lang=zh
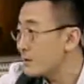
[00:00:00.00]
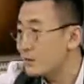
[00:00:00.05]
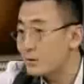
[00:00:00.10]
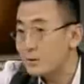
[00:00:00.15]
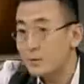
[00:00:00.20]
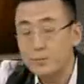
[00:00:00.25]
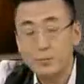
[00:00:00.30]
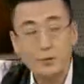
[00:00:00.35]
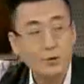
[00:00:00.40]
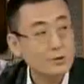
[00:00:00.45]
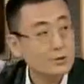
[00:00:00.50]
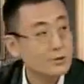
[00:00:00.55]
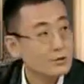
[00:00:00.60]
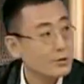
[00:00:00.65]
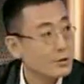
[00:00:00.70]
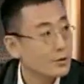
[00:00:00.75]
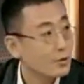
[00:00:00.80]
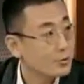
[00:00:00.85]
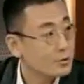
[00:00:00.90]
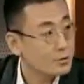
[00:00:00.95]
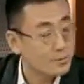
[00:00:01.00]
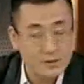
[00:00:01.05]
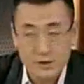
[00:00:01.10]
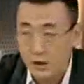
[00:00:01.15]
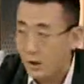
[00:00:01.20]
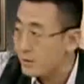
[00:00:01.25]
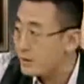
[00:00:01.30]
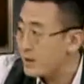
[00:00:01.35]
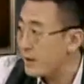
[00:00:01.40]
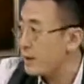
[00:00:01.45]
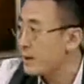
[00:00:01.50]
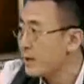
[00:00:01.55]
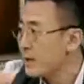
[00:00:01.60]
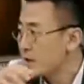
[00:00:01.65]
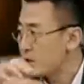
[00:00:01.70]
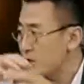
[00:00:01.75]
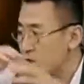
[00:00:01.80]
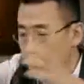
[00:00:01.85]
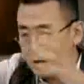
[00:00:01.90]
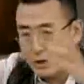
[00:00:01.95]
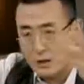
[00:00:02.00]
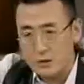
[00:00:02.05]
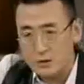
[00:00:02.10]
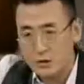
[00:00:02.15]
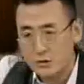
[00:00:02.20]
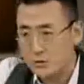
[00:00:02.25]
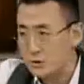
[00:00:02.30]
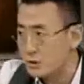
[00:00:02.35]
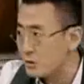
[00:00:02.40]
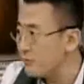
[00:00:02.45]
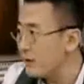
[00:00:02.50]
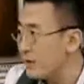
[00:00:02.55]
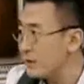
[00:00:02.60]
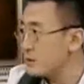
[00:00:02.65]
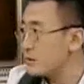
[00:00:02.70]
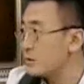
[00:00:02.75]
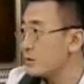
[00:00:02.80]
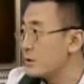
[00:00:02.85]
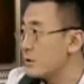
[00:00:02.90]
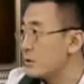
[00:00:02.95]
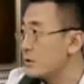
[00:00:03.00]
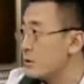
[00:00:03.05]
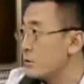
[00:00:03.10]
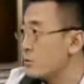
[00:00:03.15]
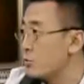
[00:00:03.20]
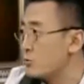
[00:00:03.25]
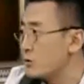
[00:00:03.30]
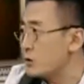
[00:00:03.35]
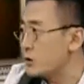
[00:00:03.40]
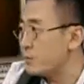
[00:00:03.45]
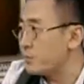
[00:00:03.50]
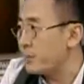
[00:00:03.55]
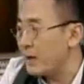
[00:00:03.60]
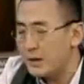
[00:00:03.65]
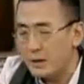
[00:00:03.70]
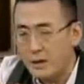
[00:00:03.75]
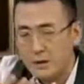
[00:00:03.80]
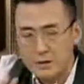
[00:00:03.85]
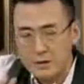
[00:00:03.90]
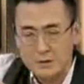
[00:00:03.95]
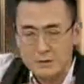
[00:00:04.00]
跟那个博士后什么常艳写了十几万字的这个东西，